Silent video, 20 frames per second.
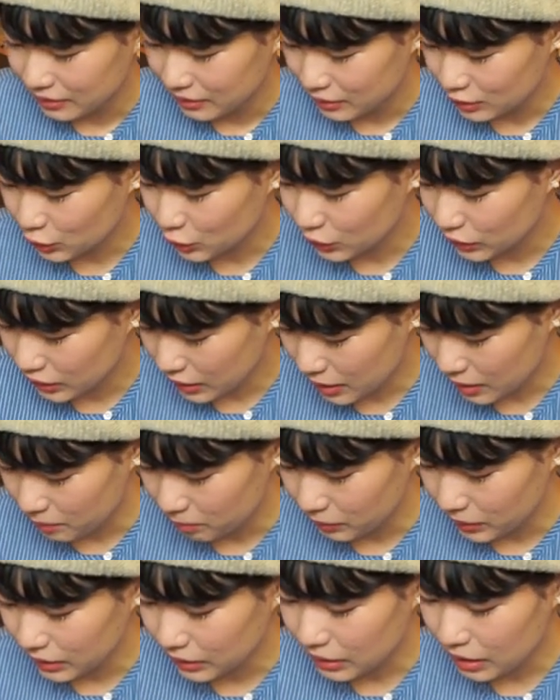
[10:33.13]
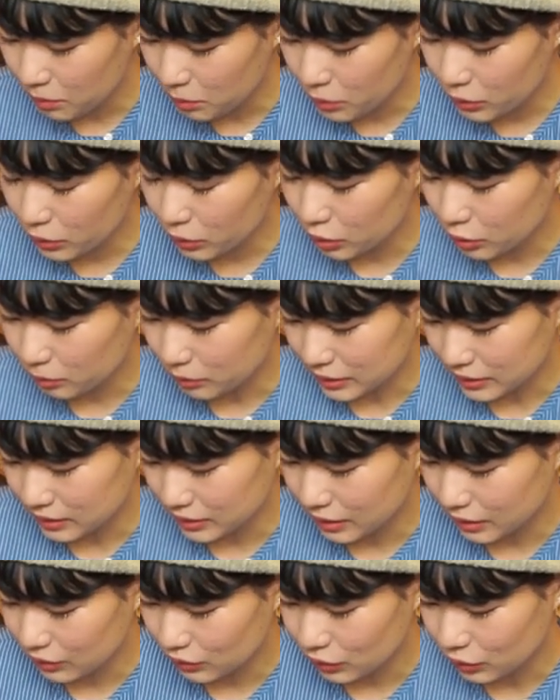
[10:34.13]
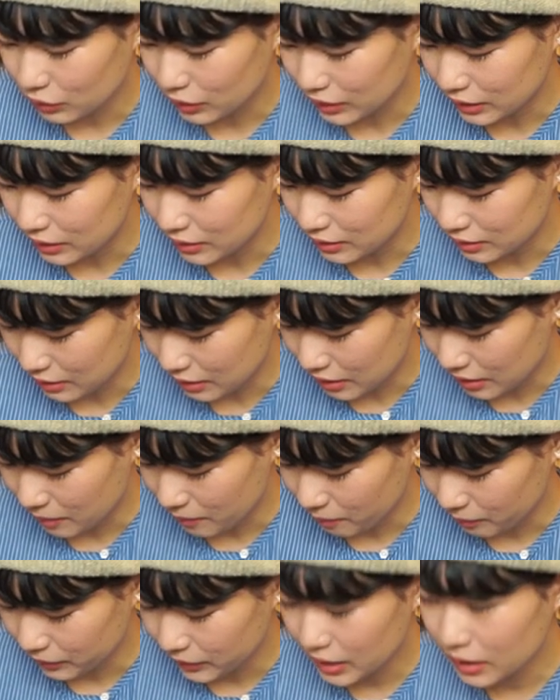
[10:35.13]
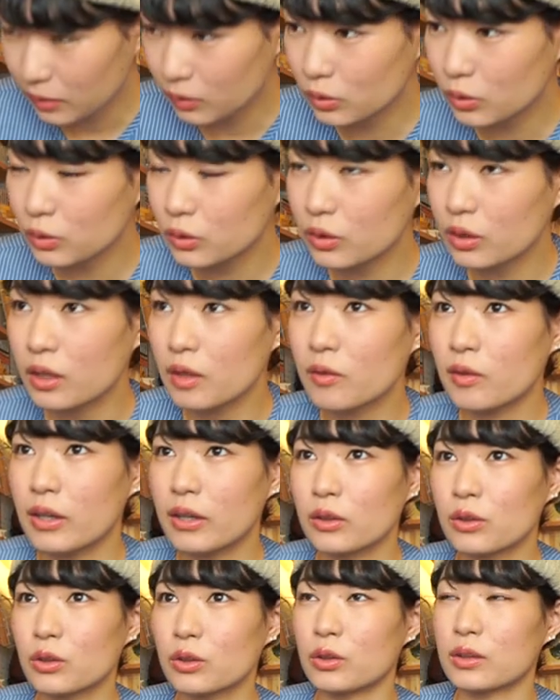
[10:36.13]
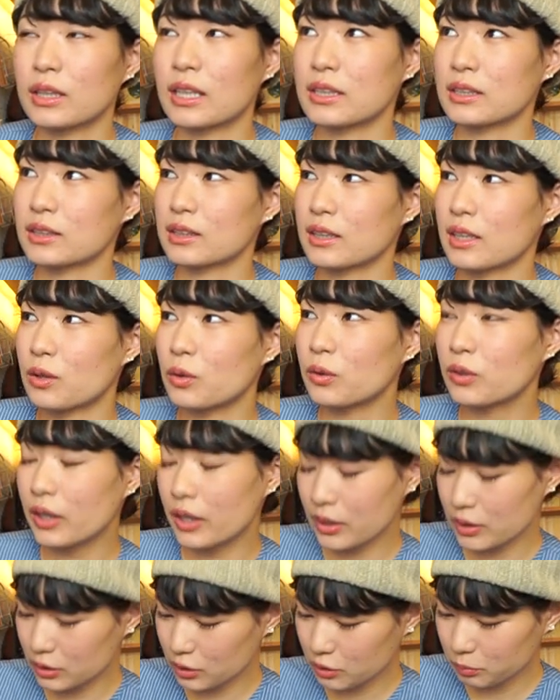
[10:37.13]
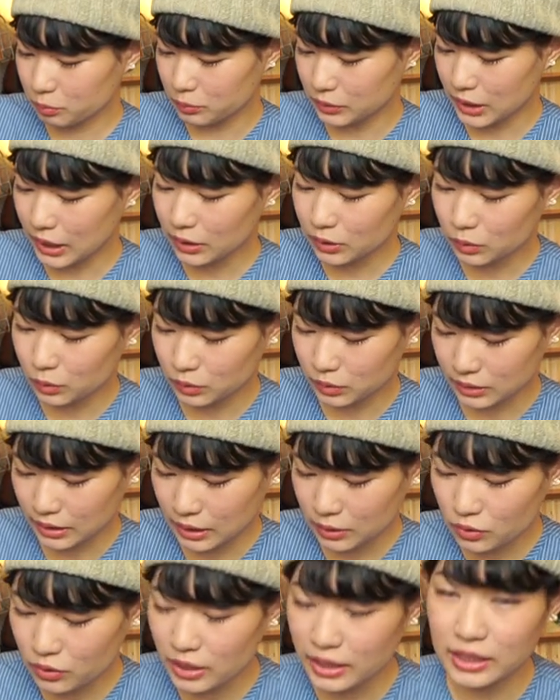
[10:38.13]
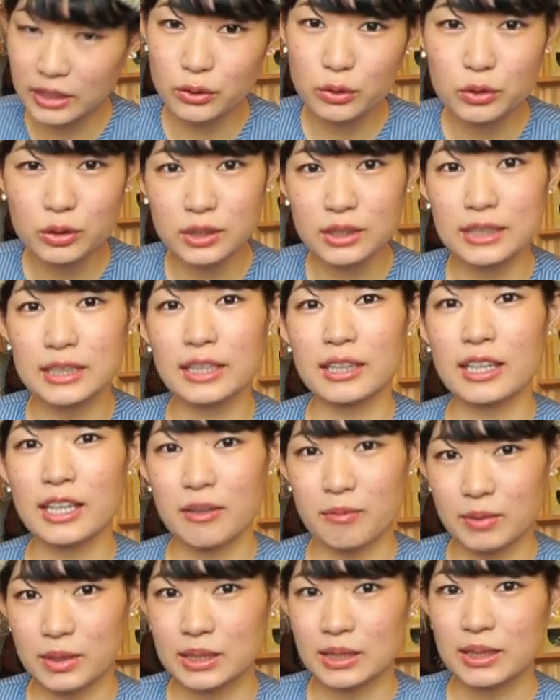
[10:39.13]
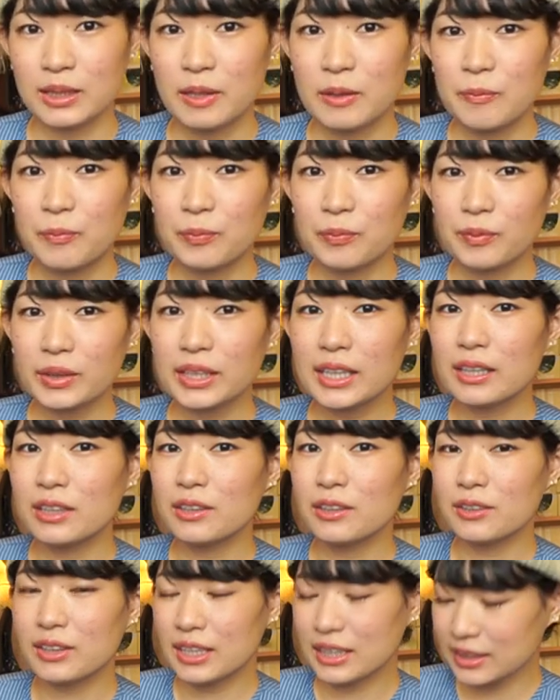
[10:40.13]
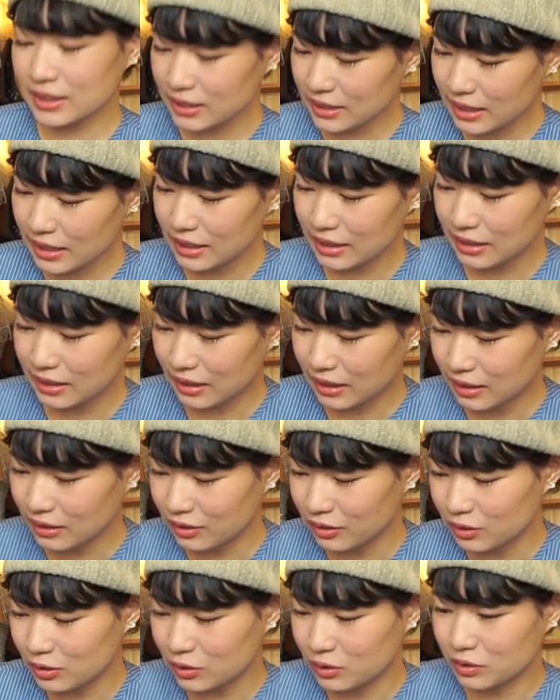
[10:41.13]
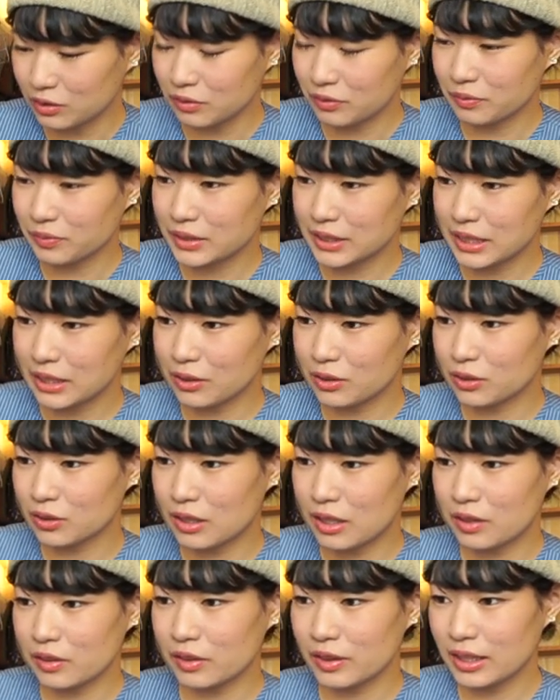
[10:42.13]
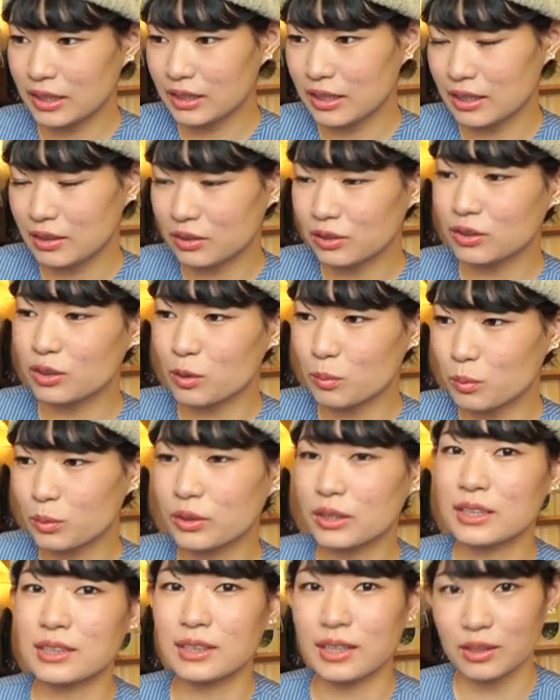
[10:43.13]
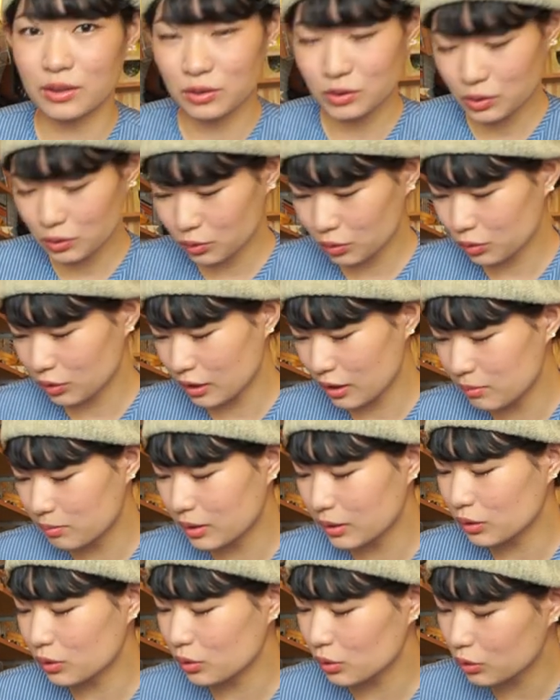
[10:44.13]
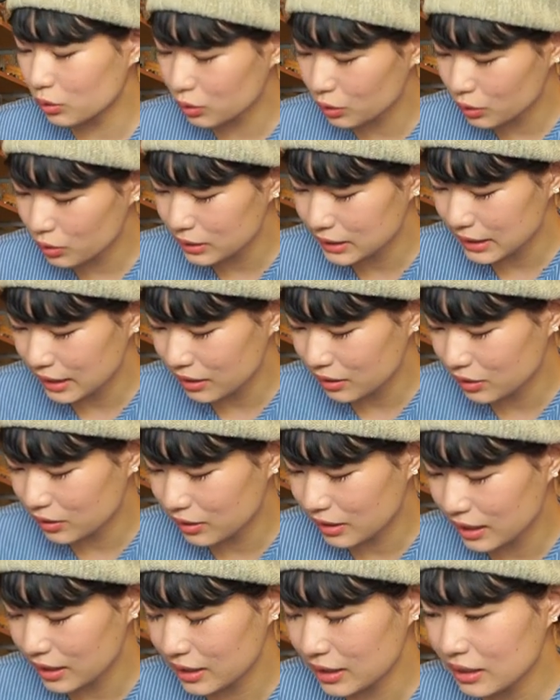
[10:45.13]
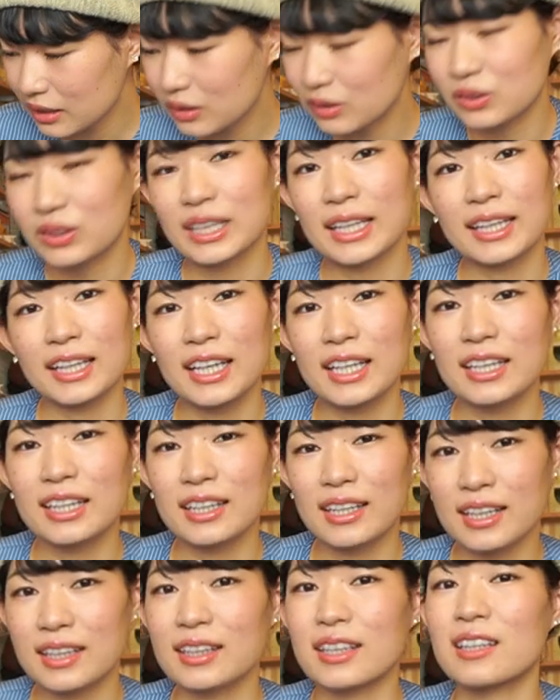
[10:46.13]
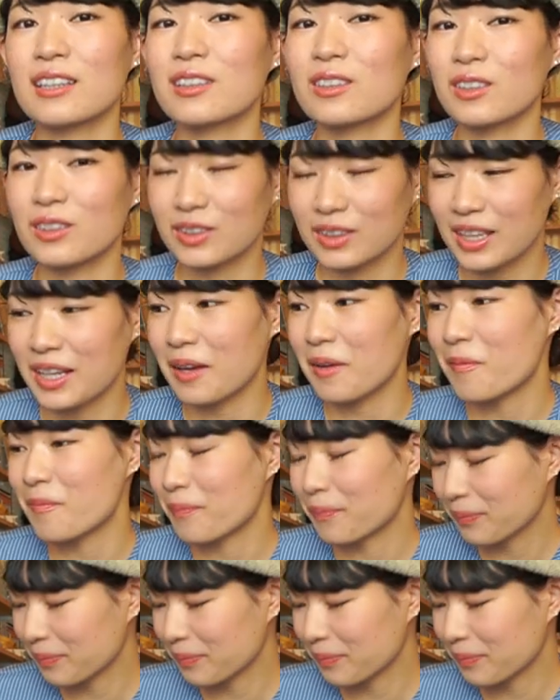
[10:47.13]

そんなピーター・ボルのバスケットはですね店頭ではあと2つでオンラインショップあと在庫が1つになっていますまた入荷次第あの在庫は増えていくと思うんですけどちょっと今のところ在庫が1個だけになってるので